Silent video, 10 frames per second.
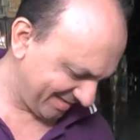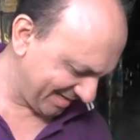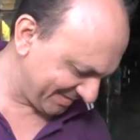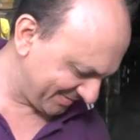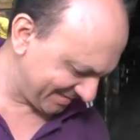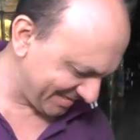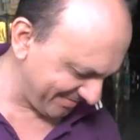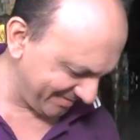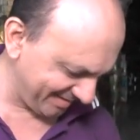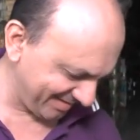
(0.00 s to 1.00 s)
ter
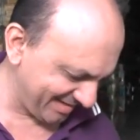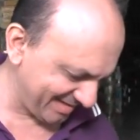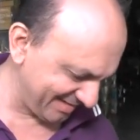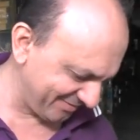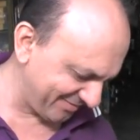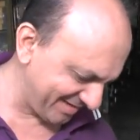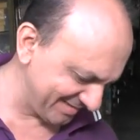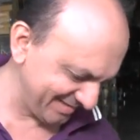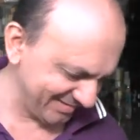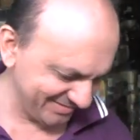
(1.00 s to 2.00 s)
responsabilidade e
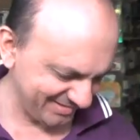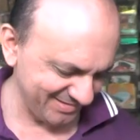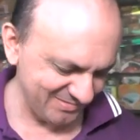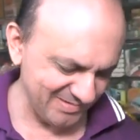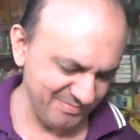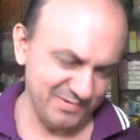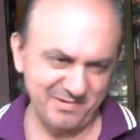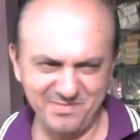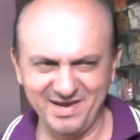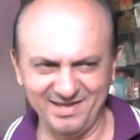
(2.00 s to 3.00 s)
fazer os que, o que
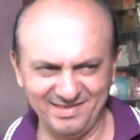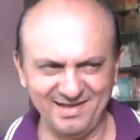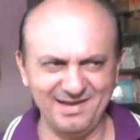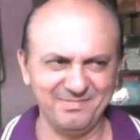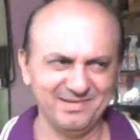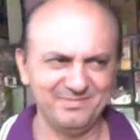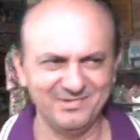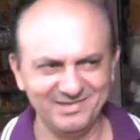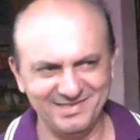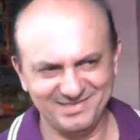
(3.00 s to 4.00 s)
promete na época de
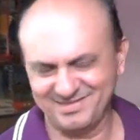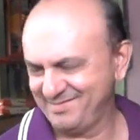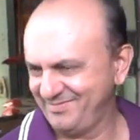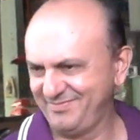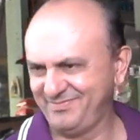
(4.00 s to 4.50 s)
política.